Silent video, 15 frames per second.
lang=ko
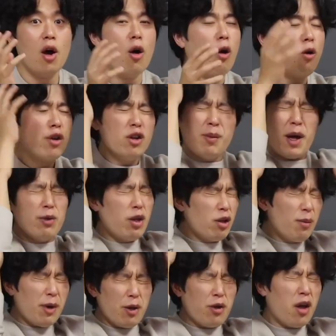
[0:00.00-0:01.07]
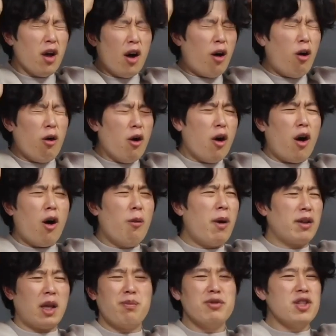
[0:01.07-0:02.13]
어 이러면 안돼 이러면 안돼 어어막
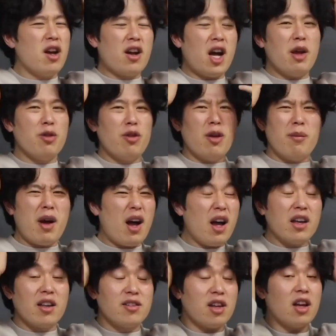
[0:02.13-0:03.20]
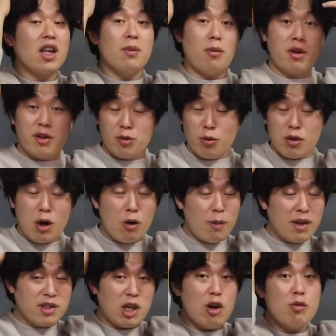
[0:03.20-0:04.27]
나쁜 생각하면 안 돼 막 이렇게 자기 머릿속하고
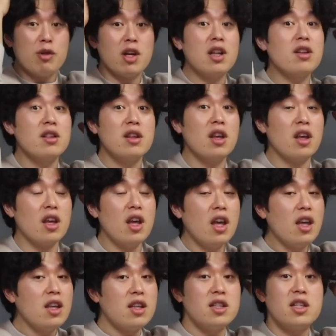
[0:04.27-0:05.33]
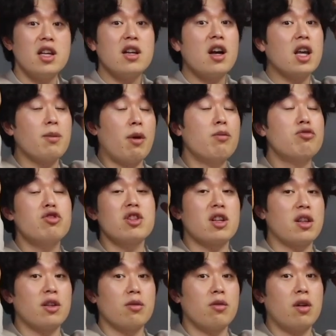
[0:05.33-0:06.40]
막 싸움을 하는데 이 생각이 멈추진
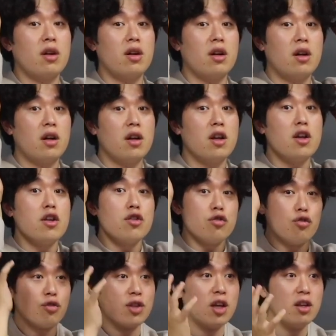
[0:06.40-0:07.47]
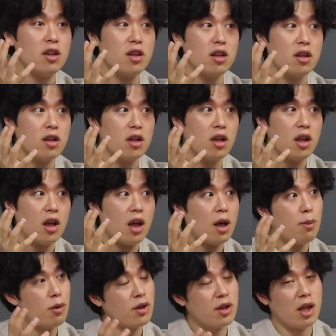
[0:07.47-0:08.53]
않는 거야 유산
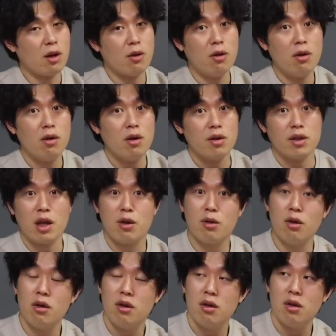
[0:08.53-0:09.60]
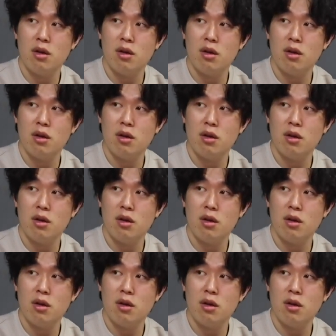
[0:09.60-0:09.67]
한 번에 냈고 냈고